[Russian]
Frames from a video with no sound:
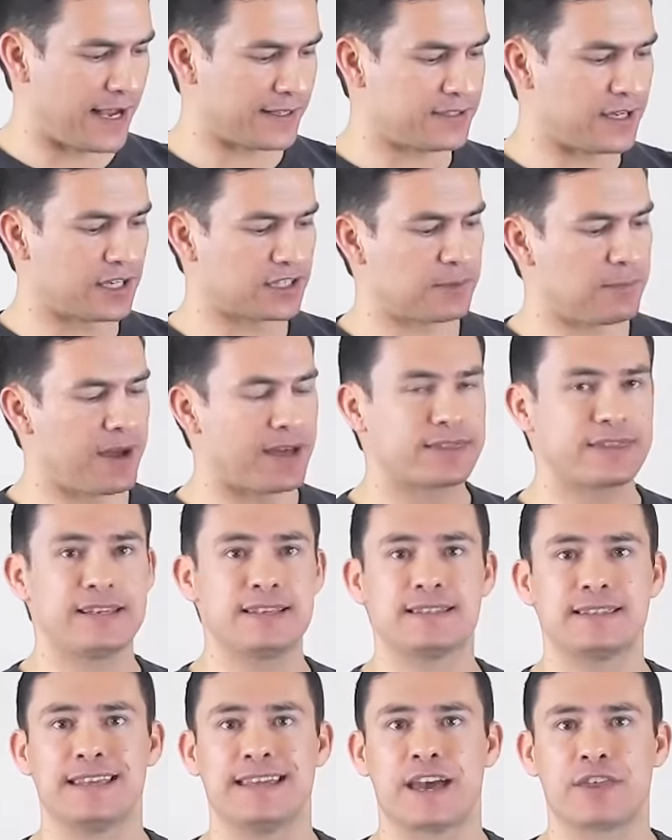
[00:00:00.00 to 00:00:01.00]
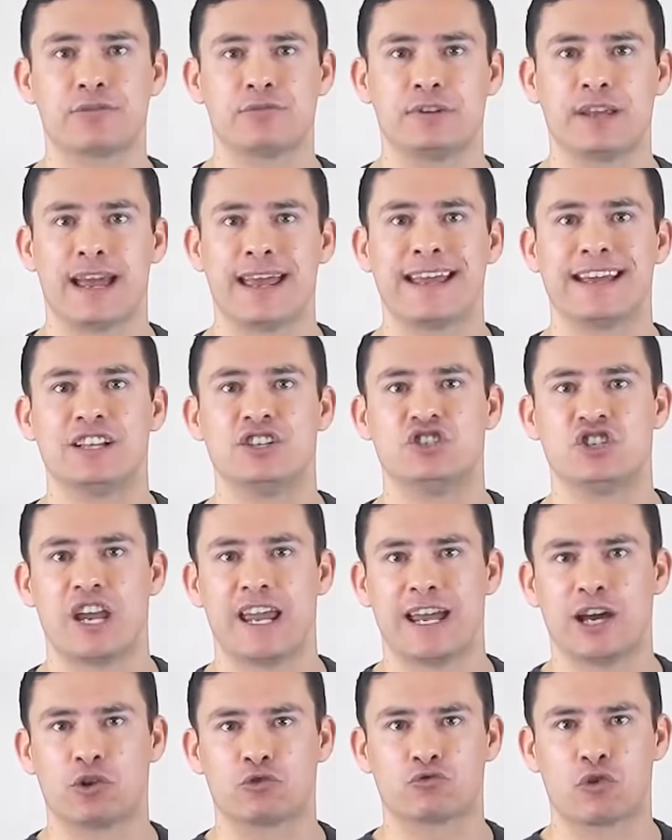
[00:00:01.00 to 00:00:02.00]
Начнем с обуви. Я
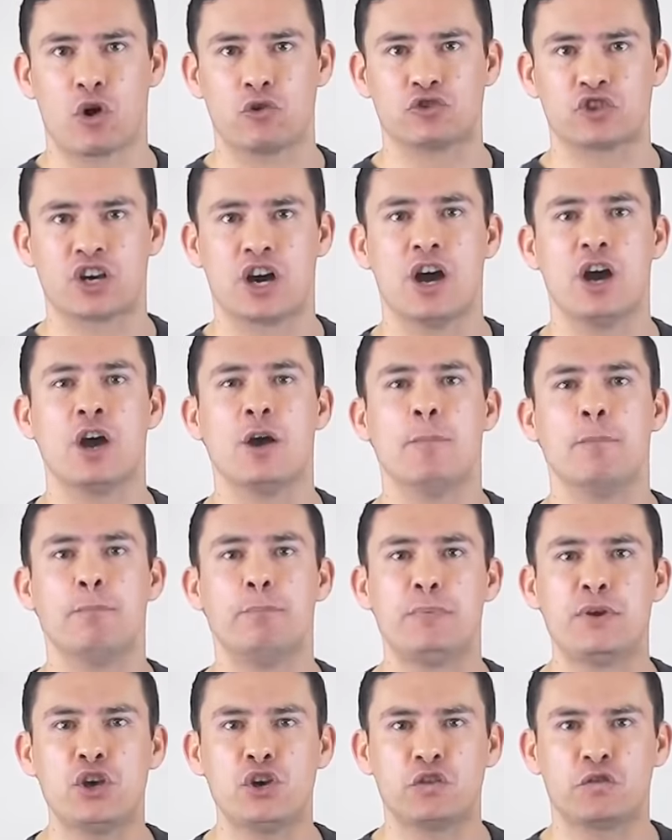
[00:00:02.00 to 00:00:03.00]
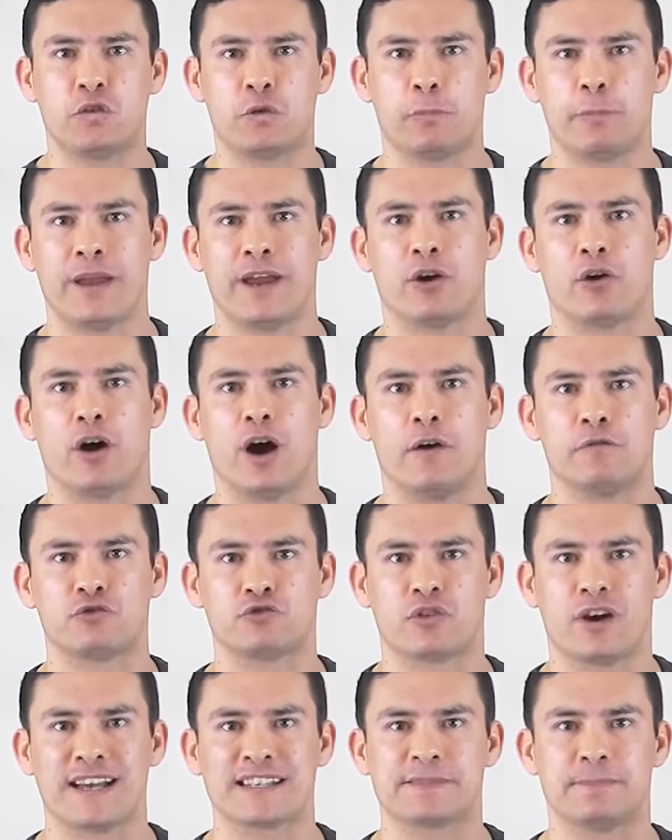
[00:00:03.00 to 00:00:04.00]
говорил о таких ботинках раньше. Это
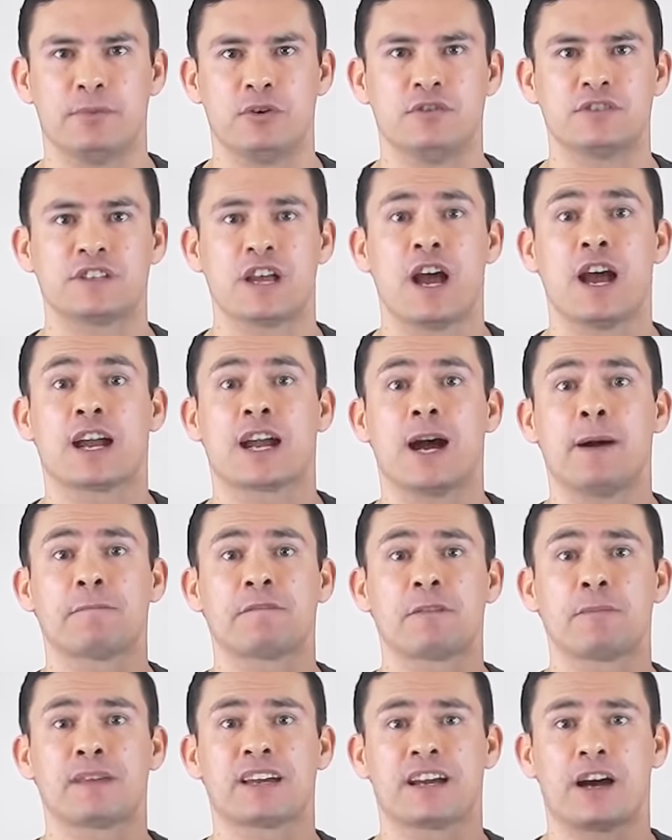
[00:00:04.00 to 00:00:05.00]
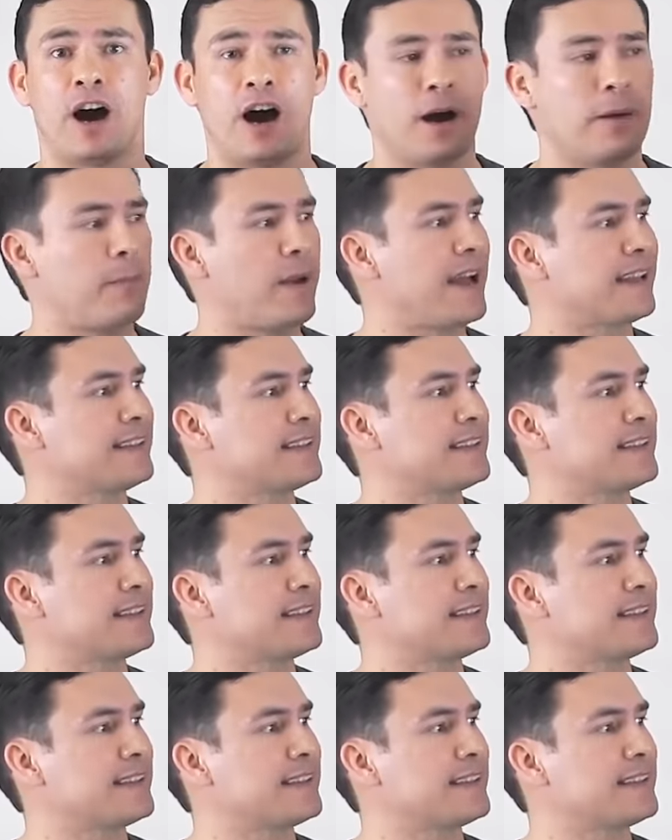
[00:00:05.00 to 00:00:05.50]
компания JL Rocha.